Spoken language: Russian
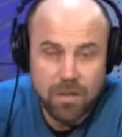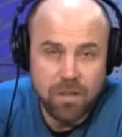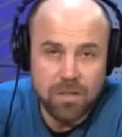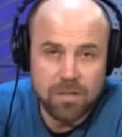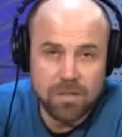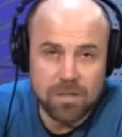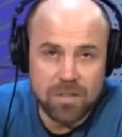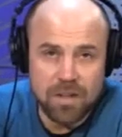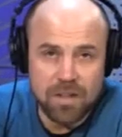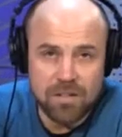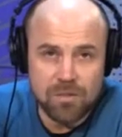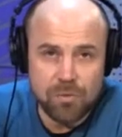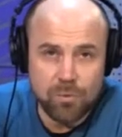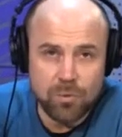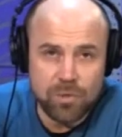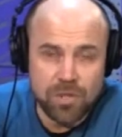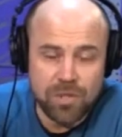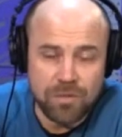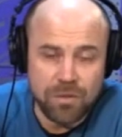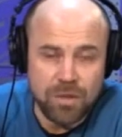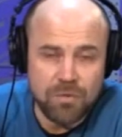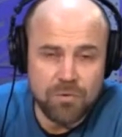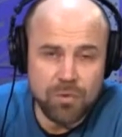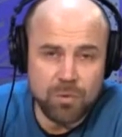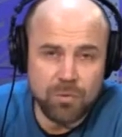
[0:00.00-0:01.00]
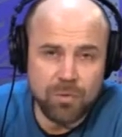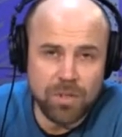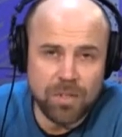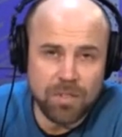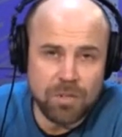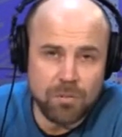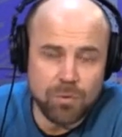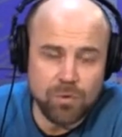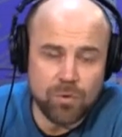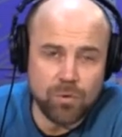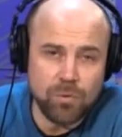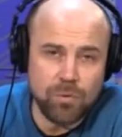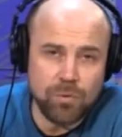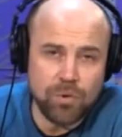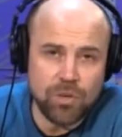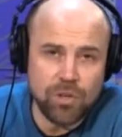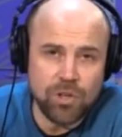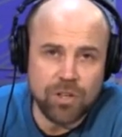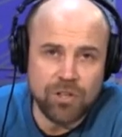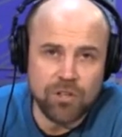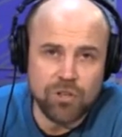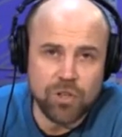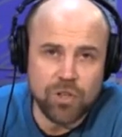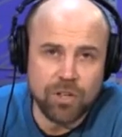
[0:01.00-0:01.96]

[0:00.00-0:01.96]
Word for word: Здравствуйте. На всю Владимирскую вещает